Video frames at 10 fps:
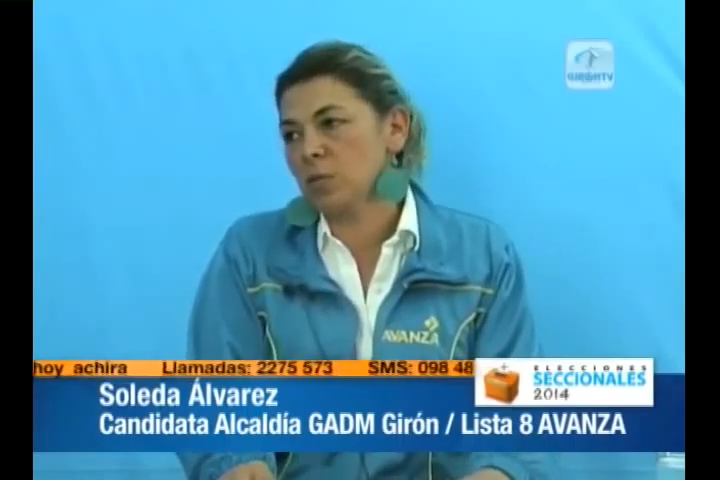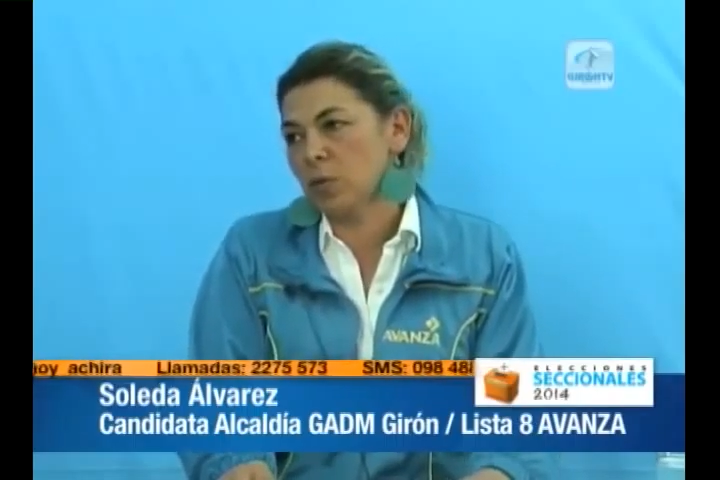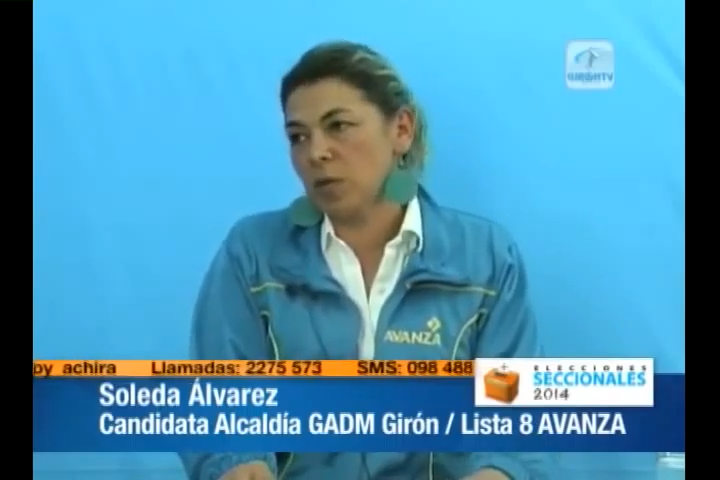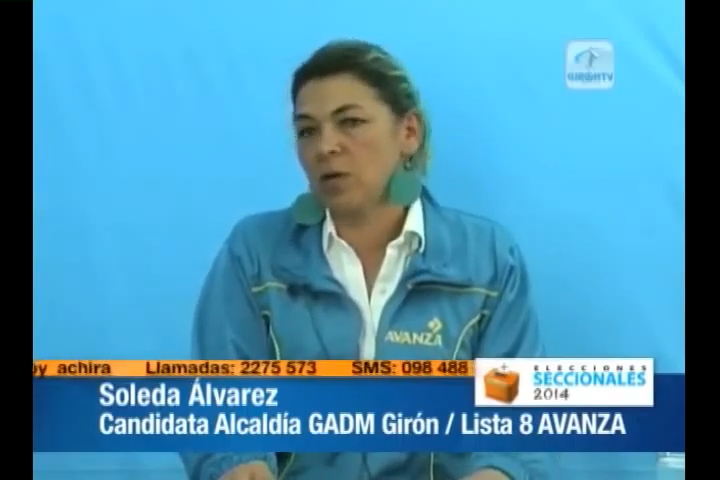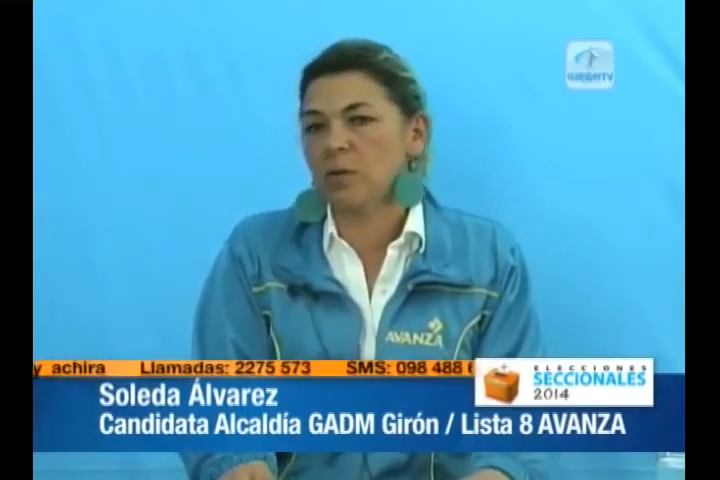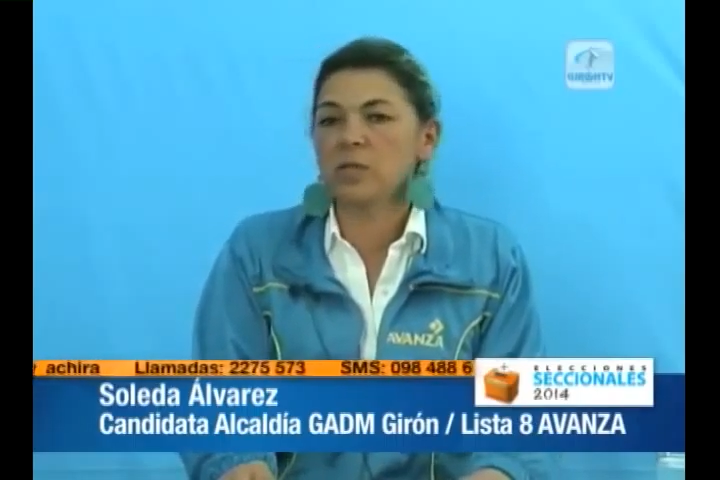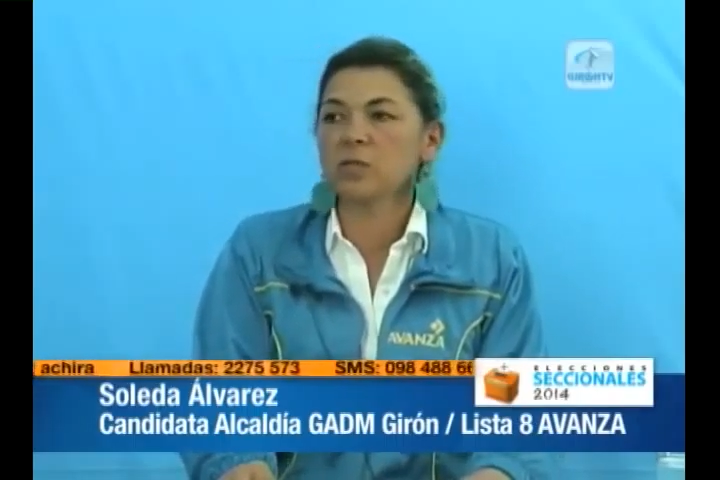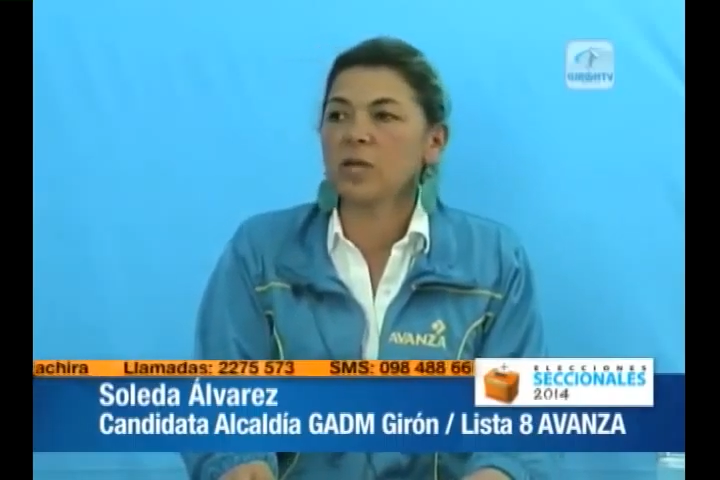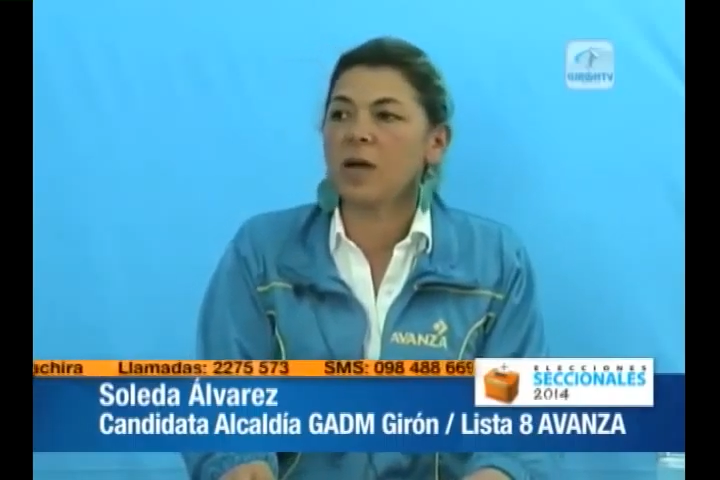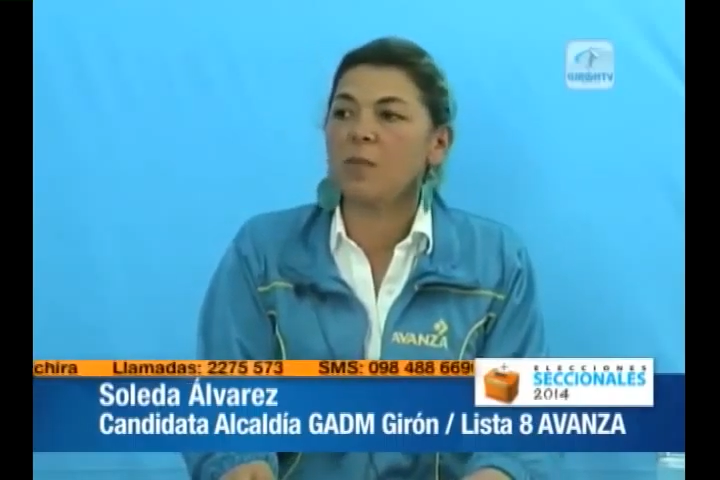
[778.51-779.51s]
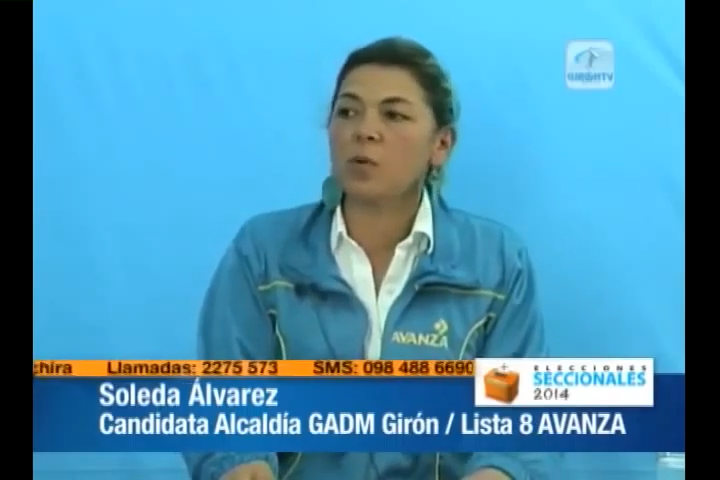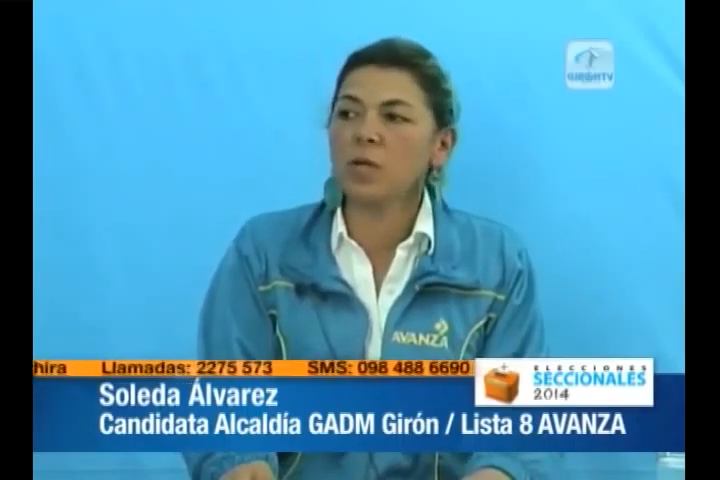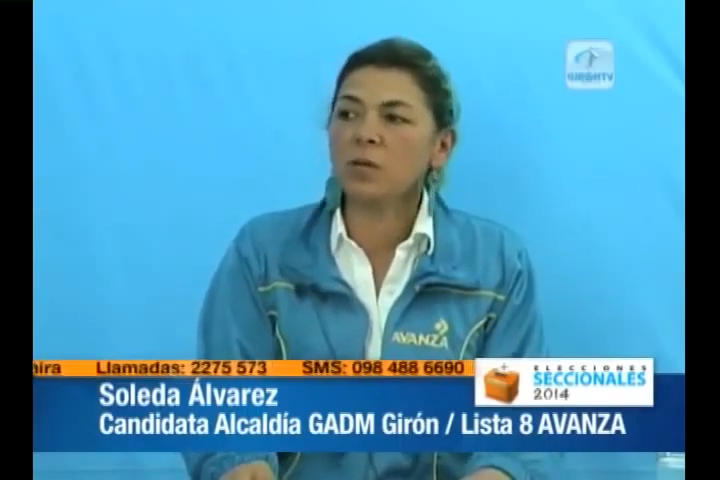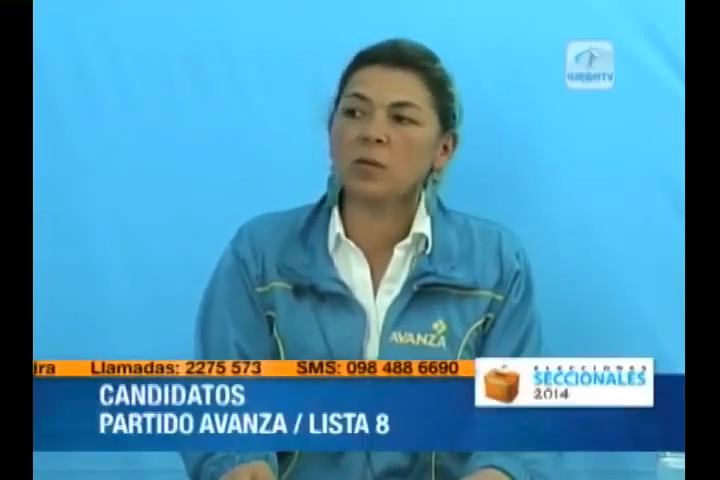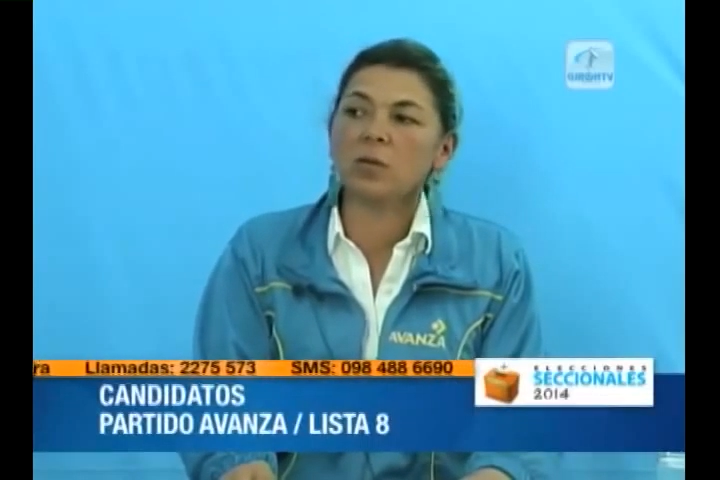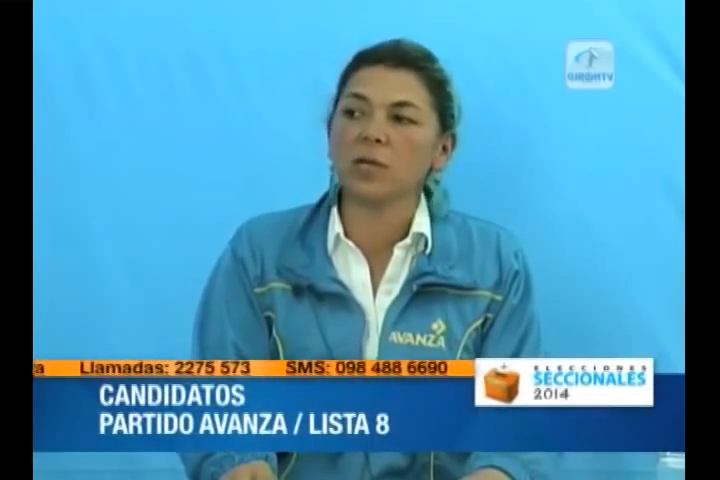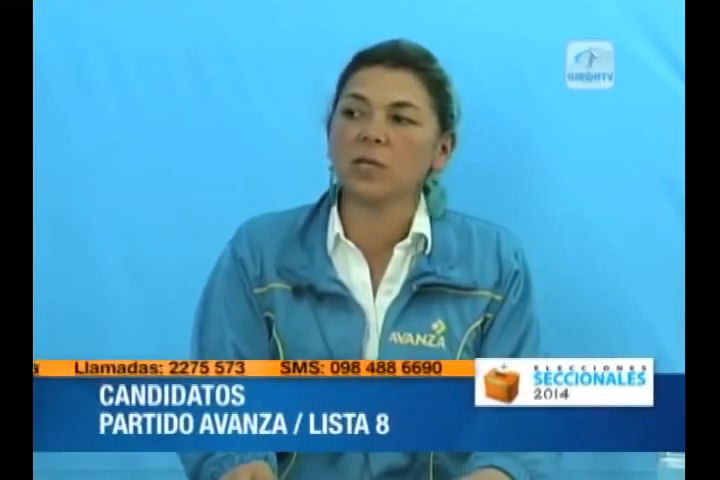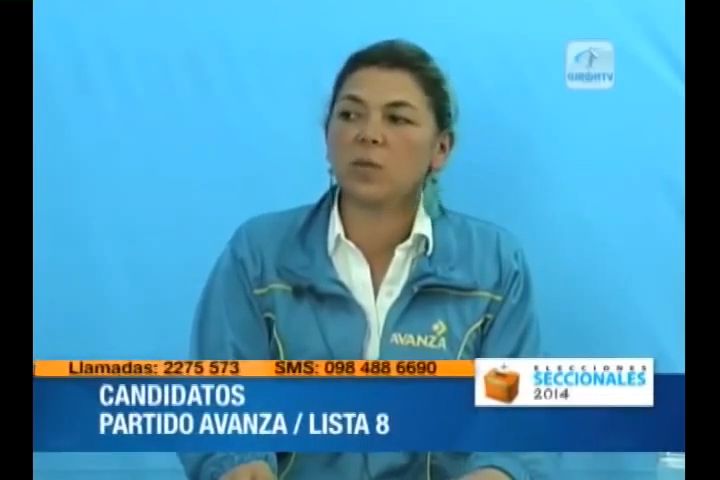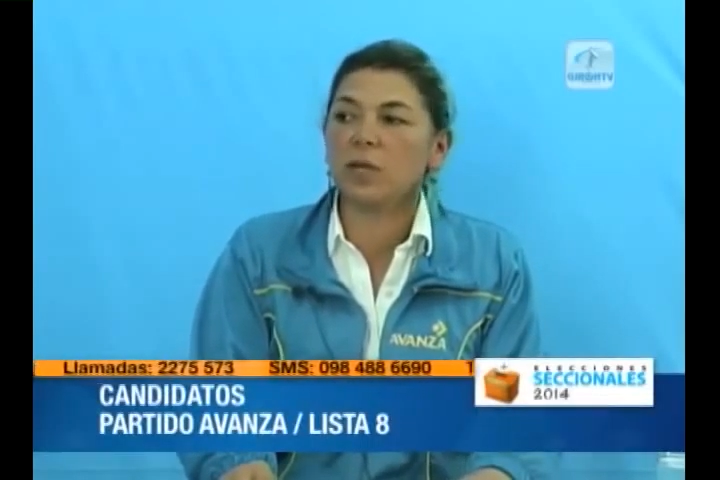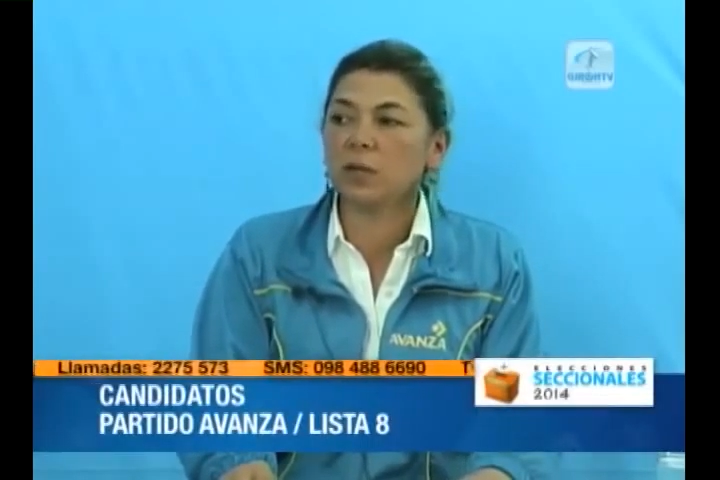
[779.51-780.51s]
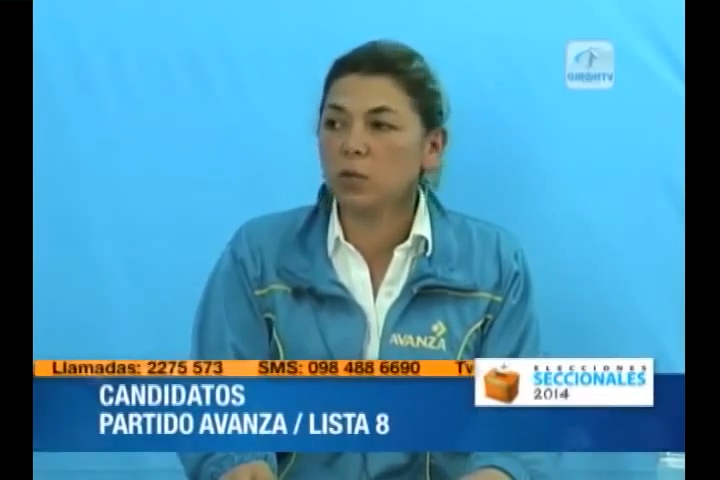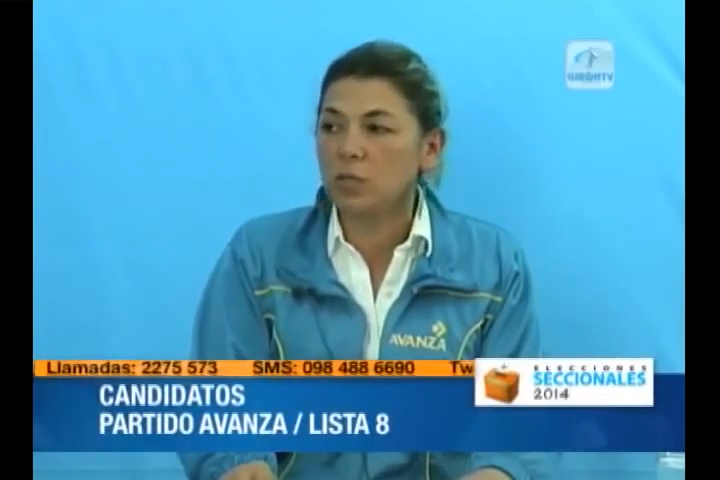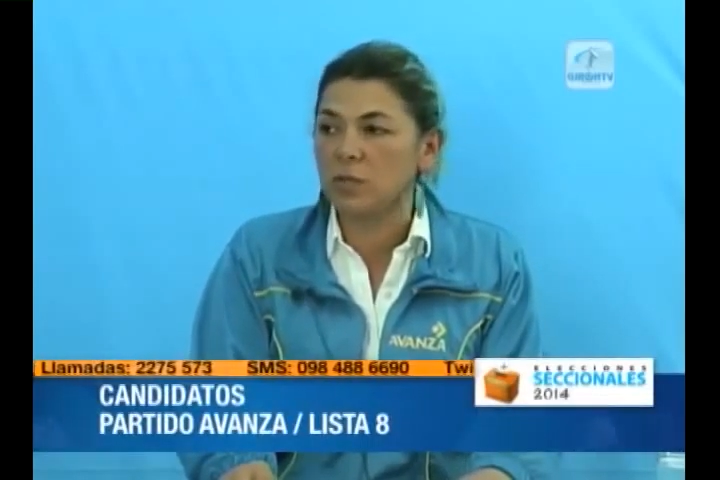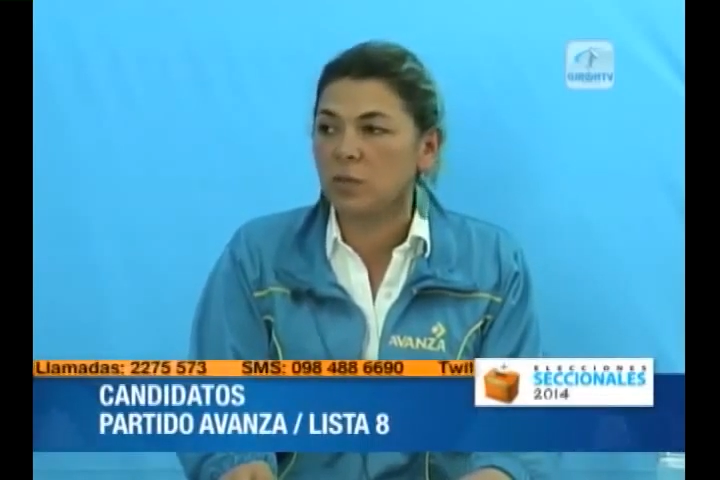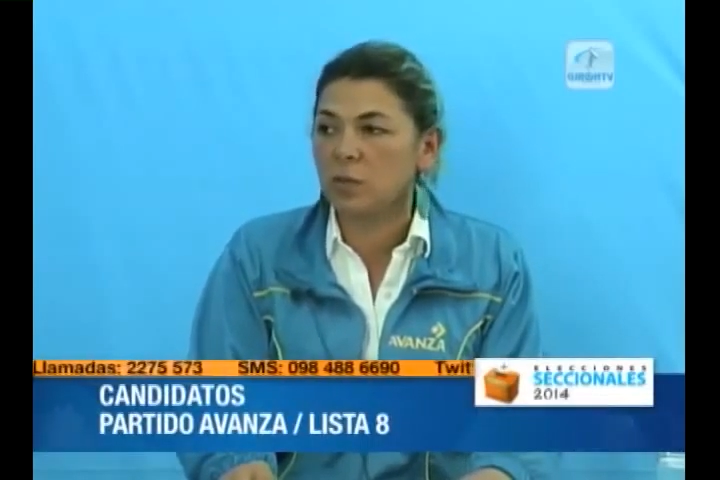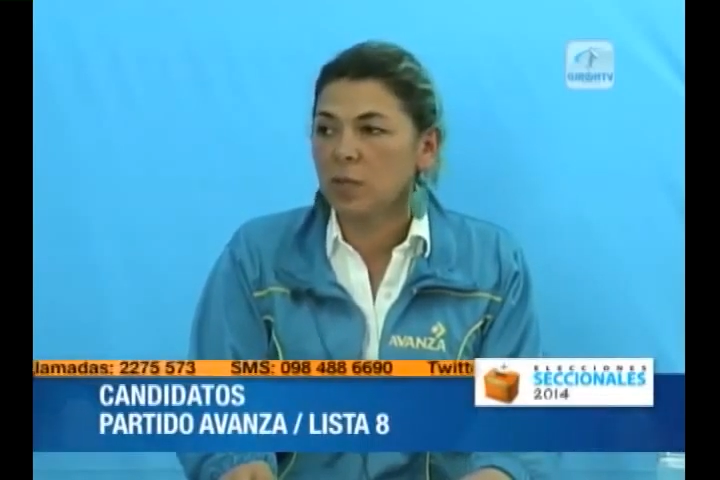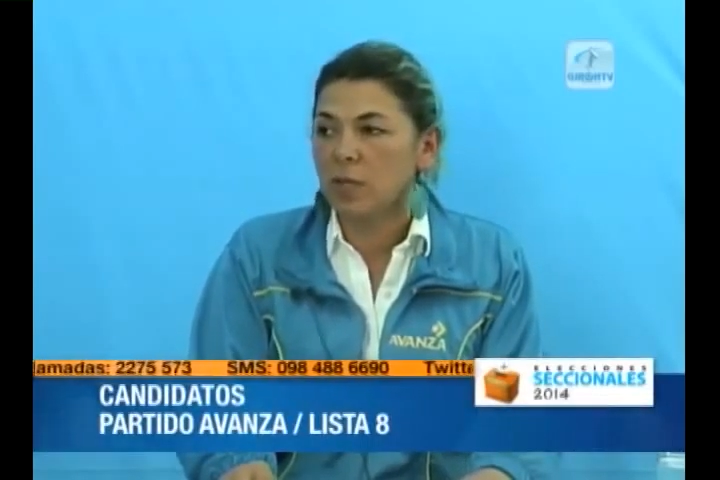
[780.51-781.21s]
porque el gobierno está apoyando lo que es para turismo.